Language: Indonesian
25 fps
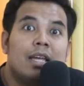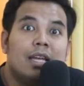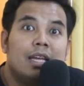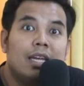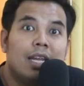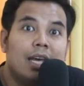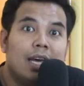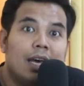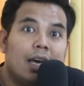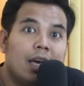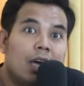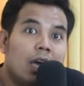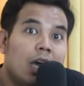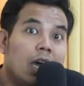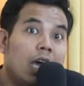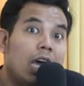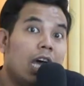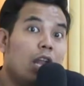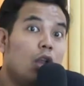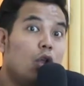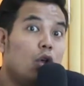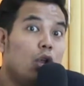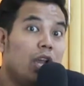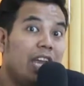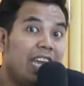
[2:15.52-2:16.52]
Nah,
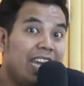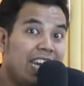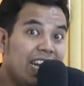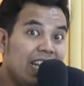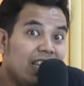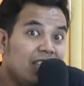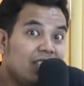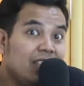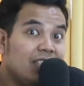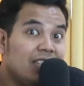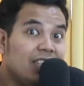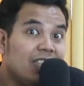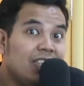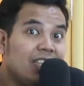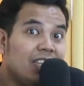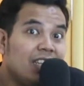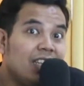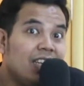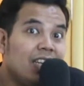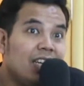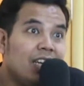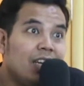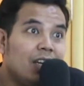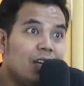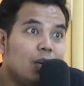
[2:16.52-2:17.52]
kalau niche di
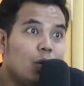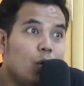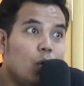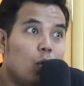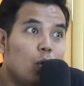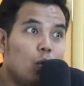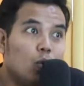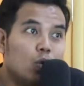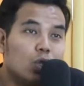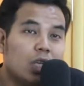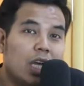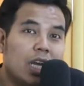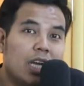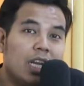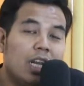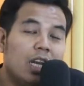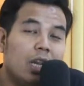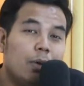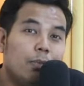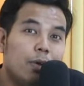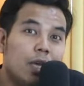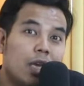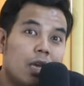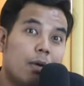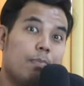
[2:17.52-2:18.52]
sini urusannya
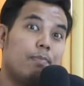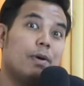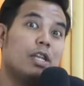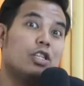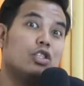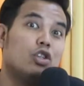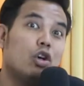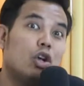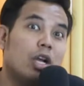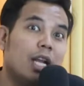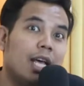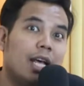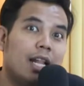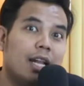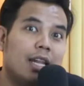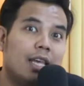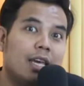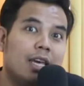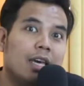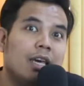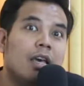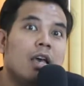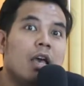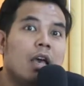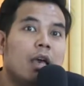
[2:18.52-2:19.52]
lebih ke personal
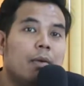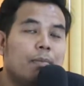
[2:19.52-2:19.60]
ya.